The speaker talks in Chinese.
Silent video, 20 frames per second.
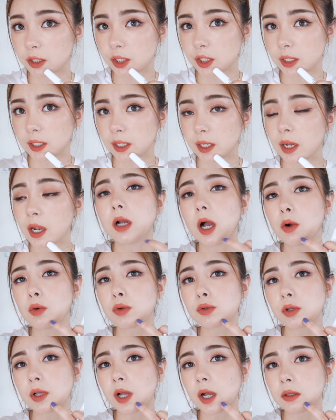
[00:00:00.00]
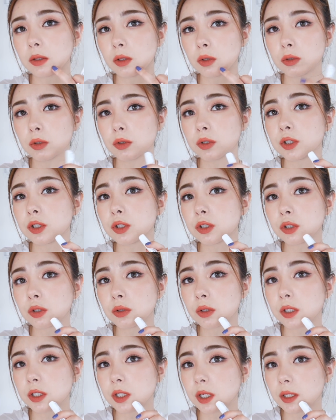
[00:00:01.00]
这里，然后我觉得它痘痘吸
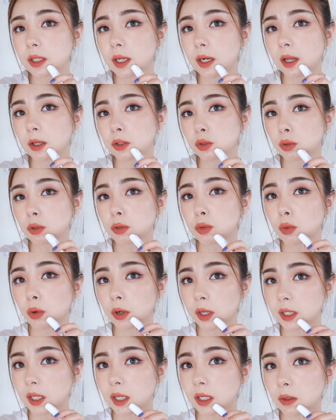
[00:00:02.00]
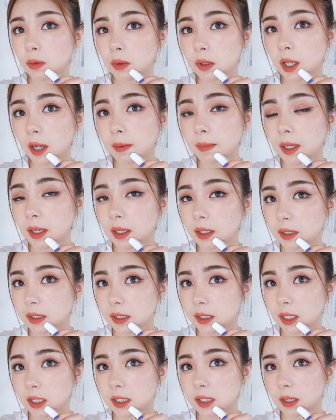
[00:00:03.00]
收的这个能量就会多一点，因为它们俩很
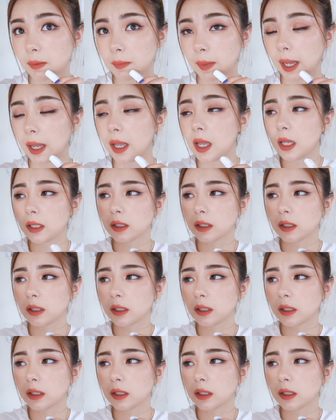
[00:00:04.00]
接近嘛。